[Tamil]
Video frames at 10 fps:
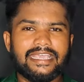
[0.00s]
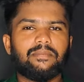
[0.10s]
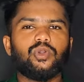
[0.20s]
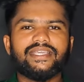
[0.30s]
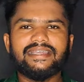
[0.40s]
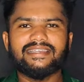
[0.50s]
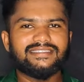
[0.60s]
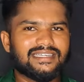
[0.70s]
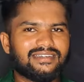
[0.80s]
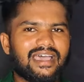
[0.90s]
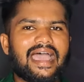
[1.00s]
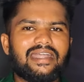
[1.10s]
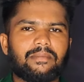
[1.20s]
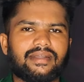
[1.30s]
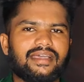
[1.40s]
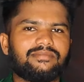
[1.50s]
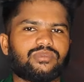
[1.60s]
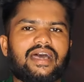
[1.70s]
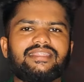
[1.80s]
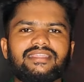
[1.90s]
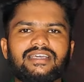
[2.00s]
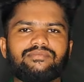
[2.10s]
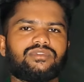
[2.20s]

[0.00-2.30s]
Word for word: இப்போ நீங்கள் ரீசெண்டாக ஆட் பண்ண அந்த